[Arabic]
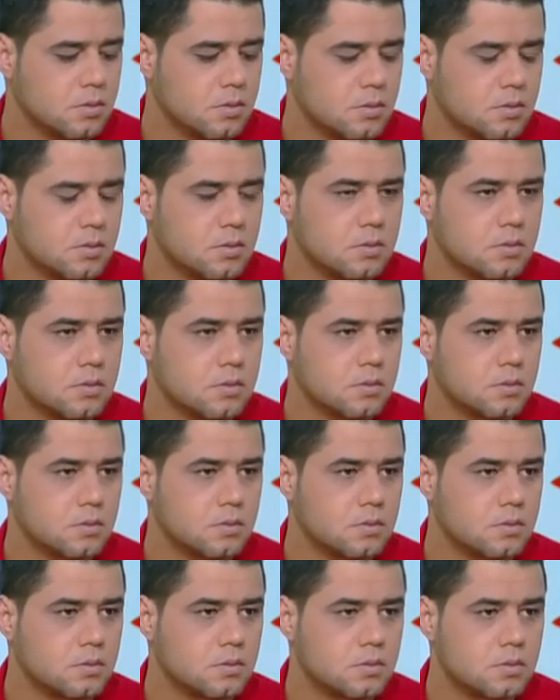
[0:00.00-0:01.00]
آه،
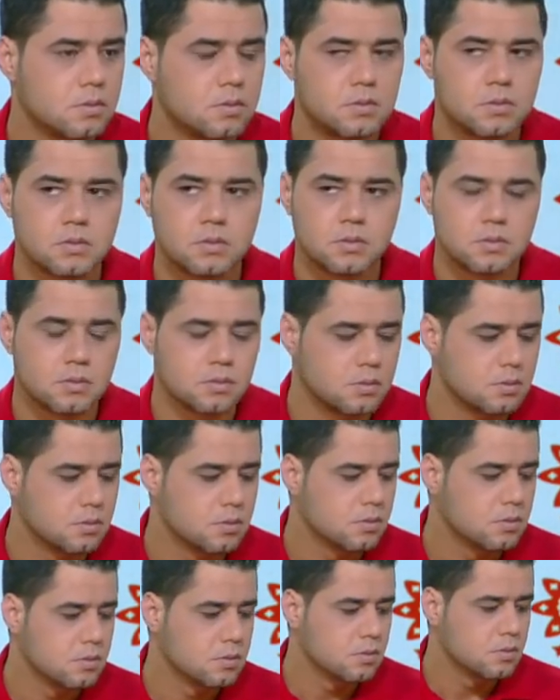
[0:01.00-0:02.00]
اللي غادي
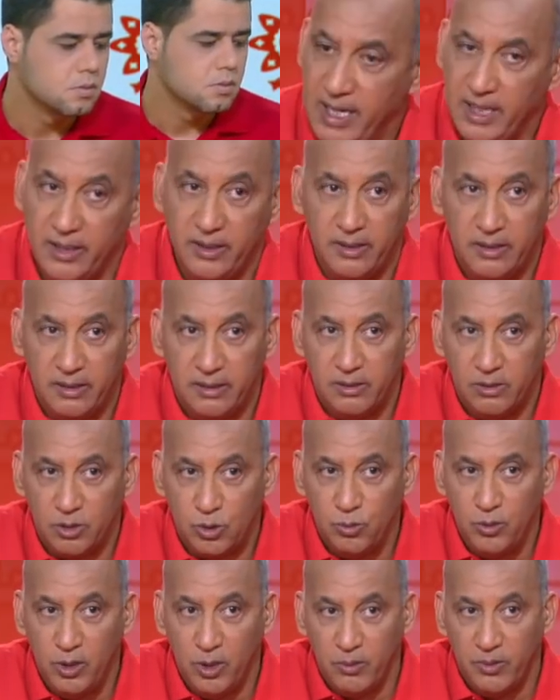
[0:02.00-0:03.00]
نقدر نتكلم عليه
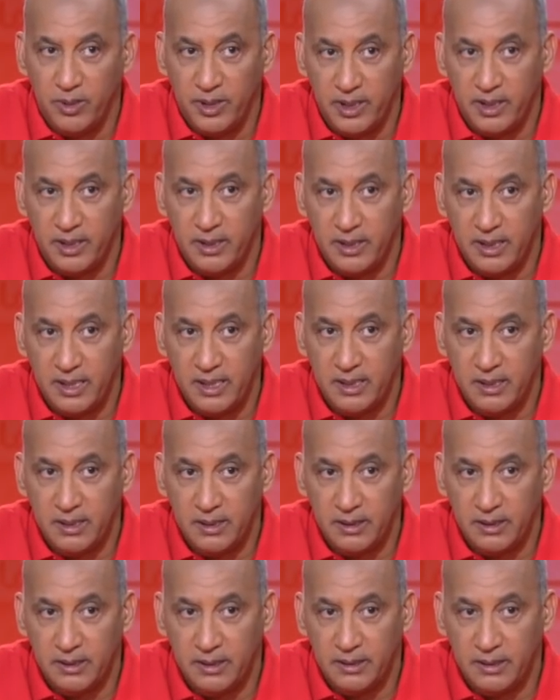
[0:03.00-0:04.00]
شويه
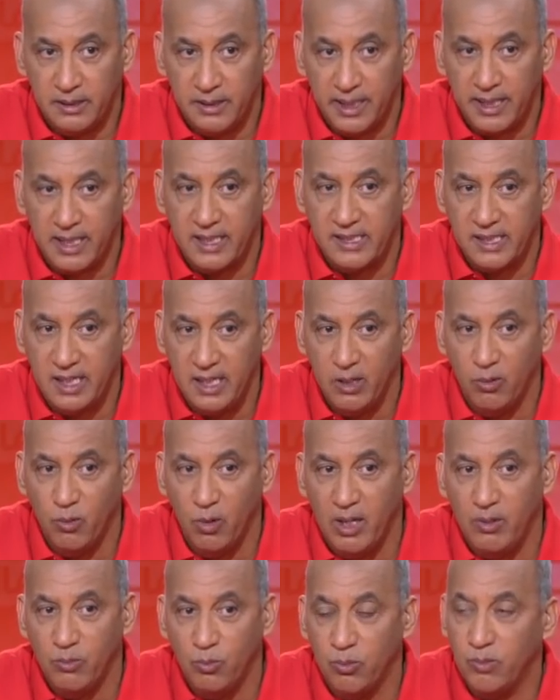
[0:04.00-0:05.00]
ونركز آه، عليه
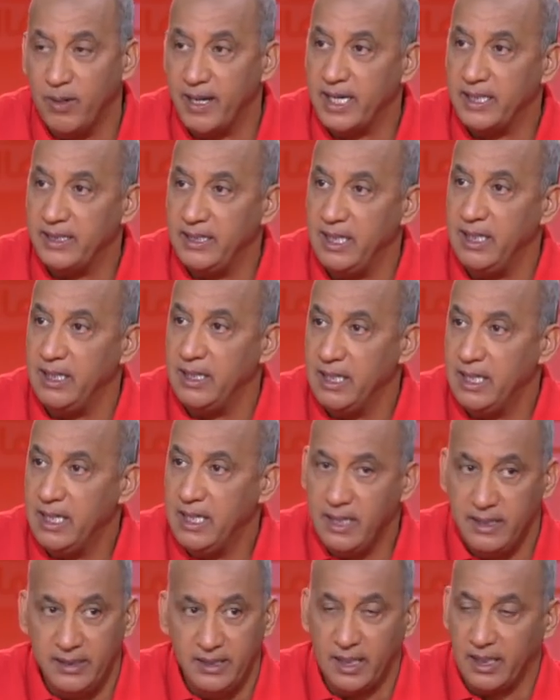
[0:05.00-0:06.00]
هو المباراه ديال
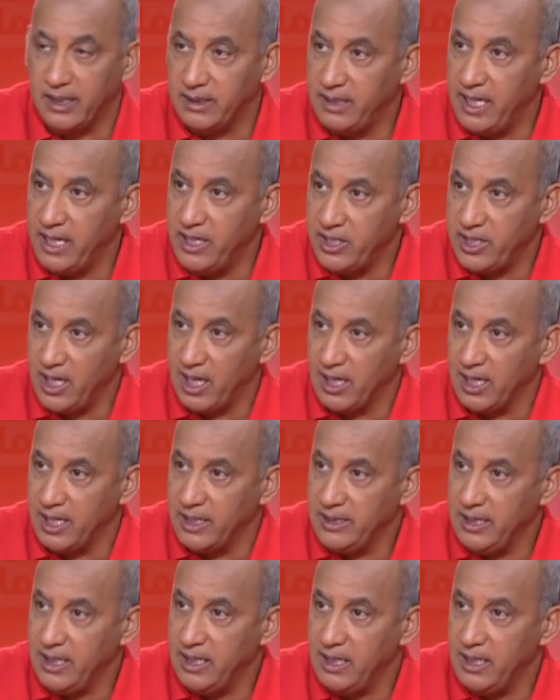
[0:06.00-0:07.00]
ديال غدا ان شاء الله ديال